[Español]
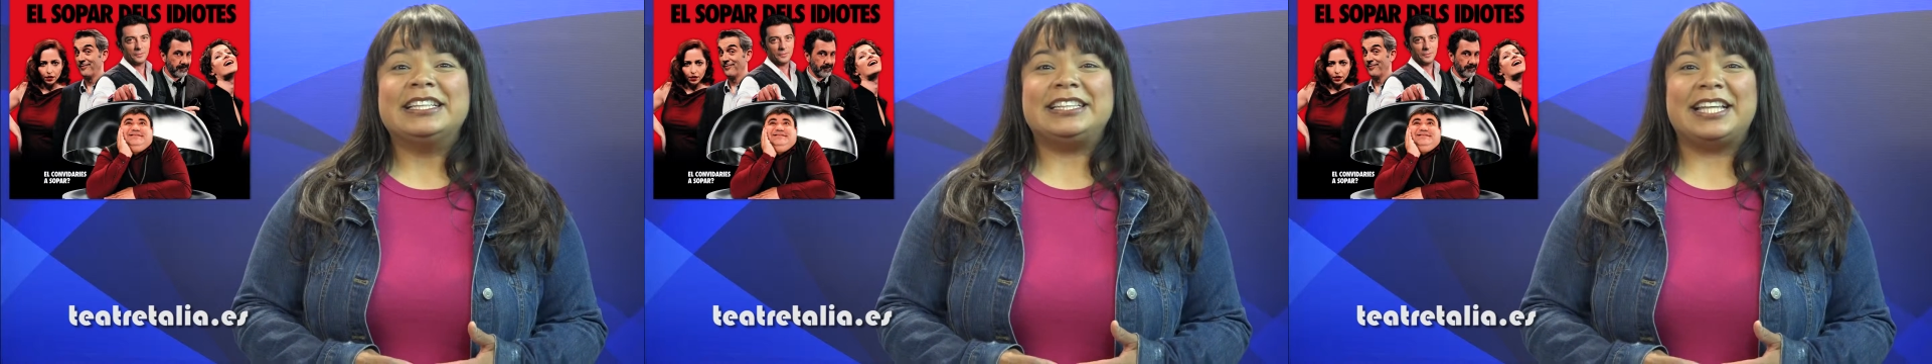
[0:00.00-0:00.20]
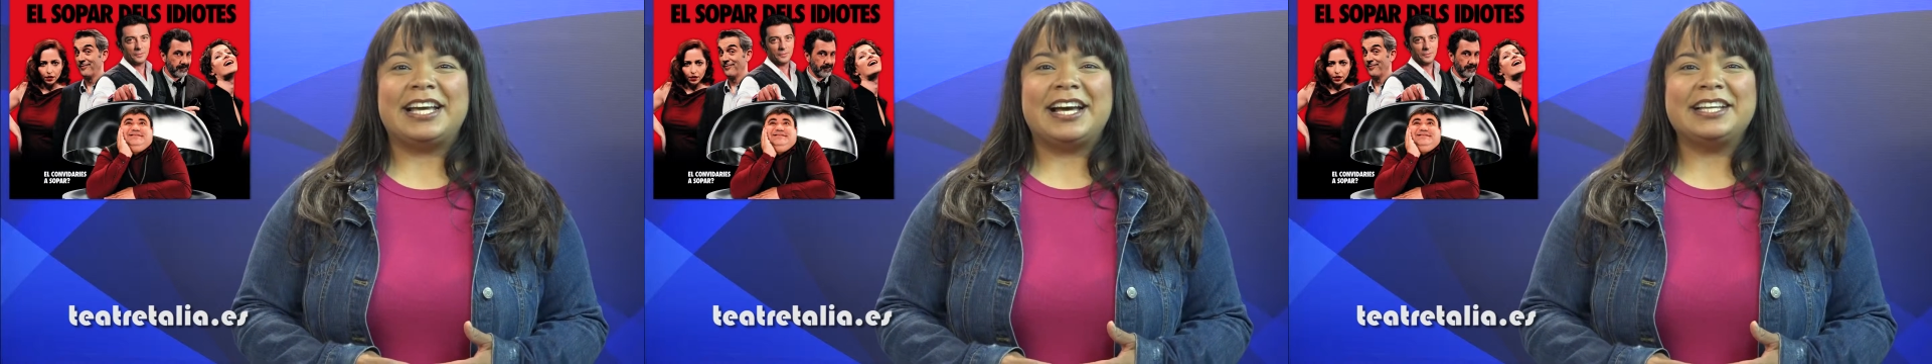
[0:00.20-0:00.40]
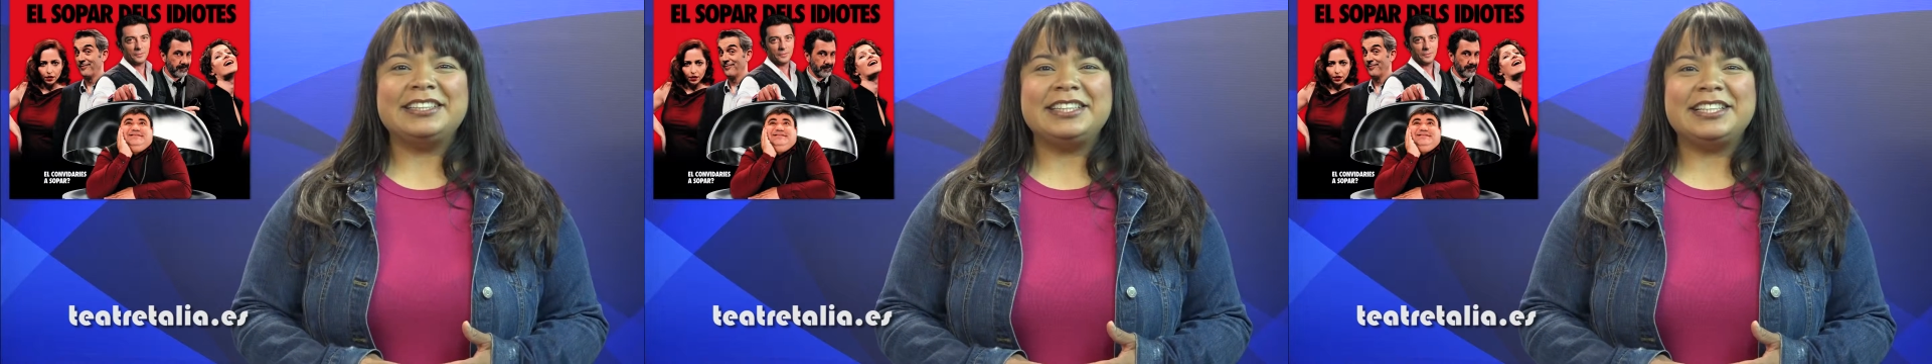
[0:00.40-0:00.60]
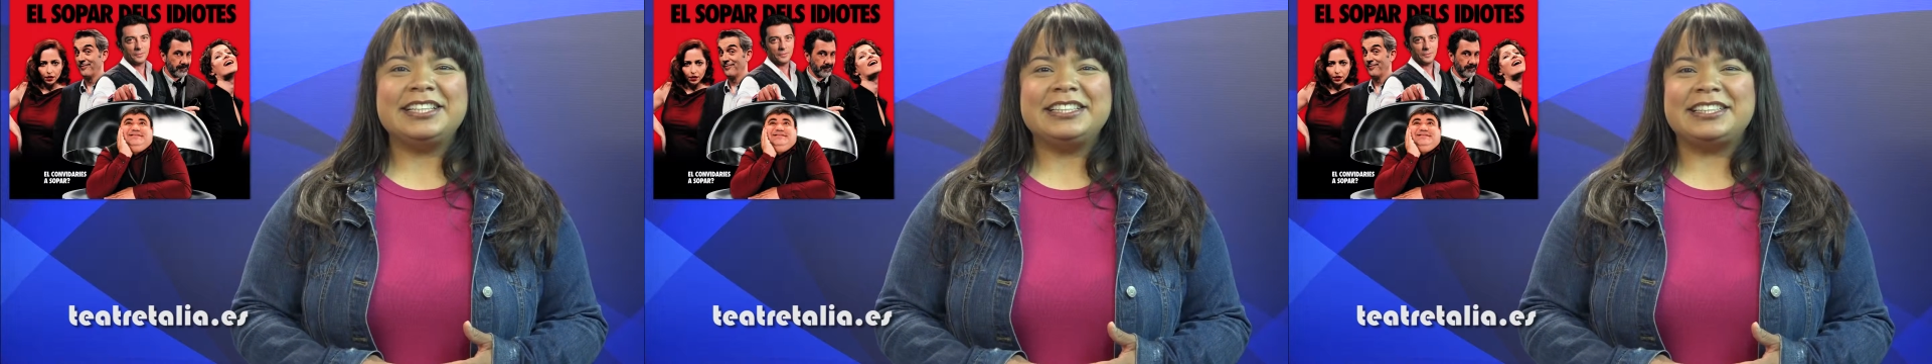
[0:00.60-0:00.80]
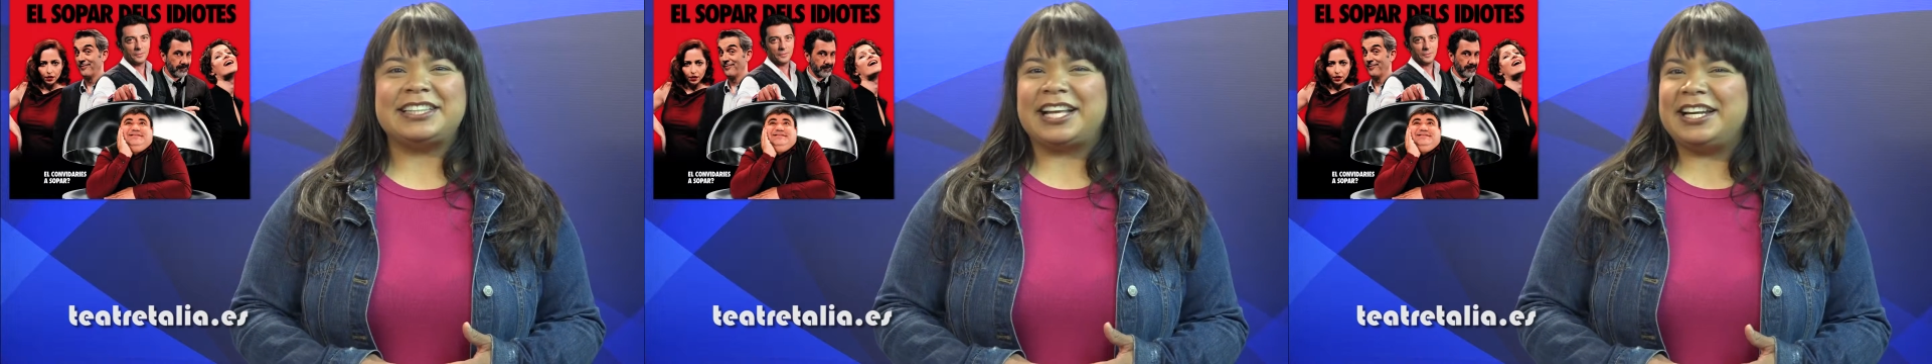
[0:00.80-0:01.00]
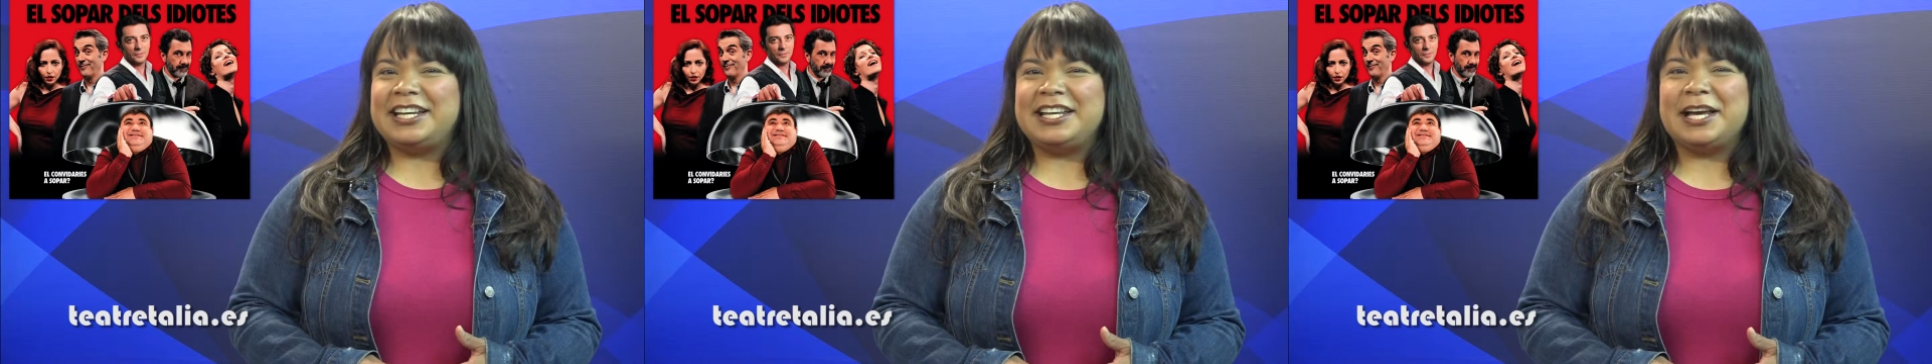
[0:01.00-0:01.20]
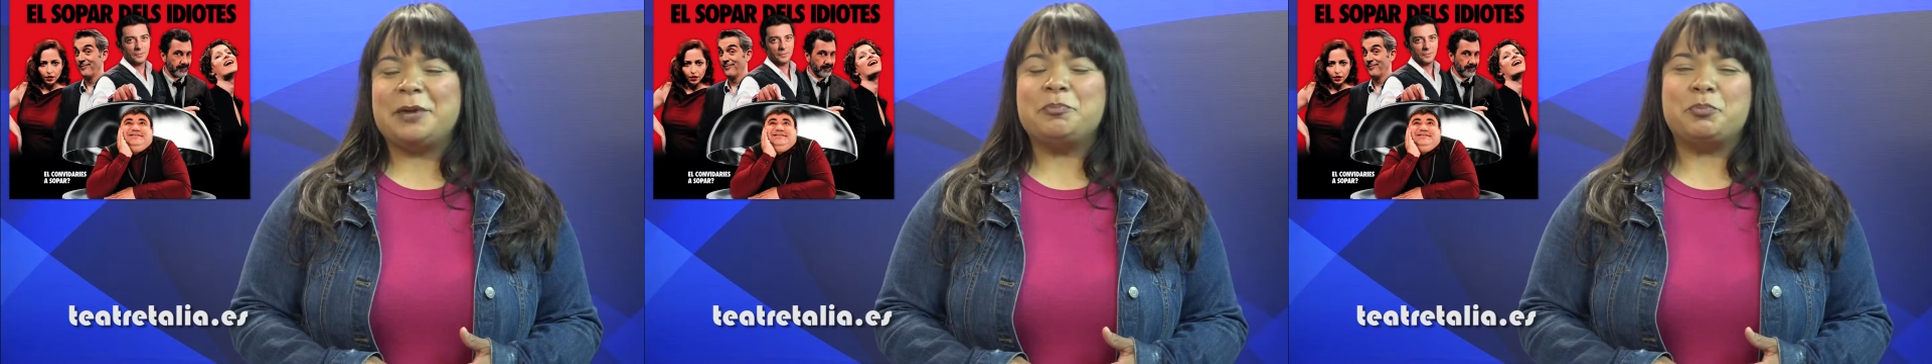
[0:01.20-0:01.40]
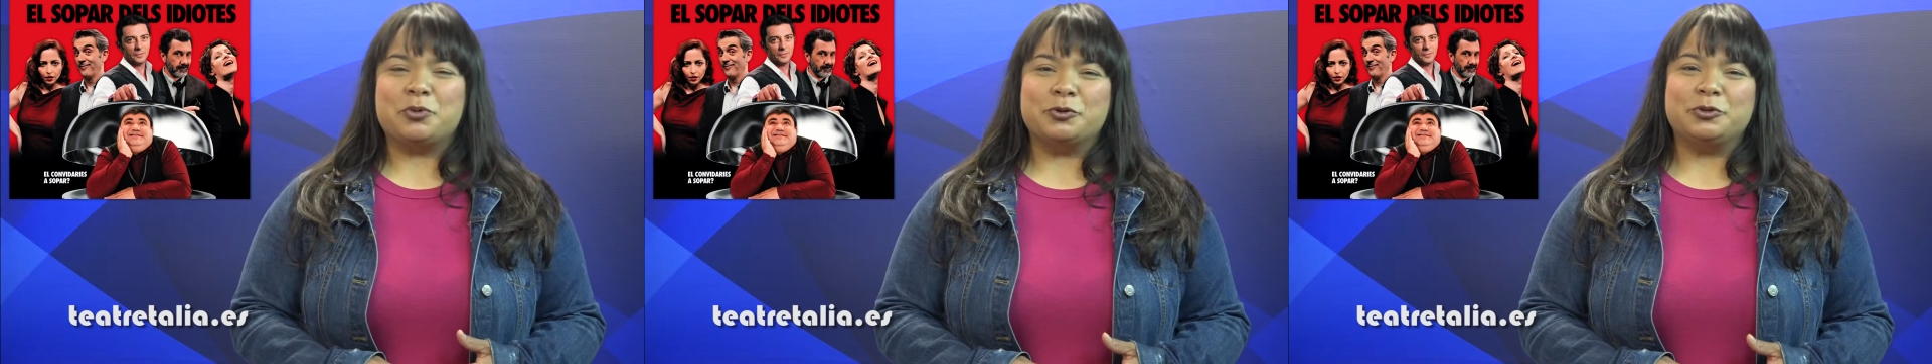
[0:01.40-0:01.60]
teatretalía.es.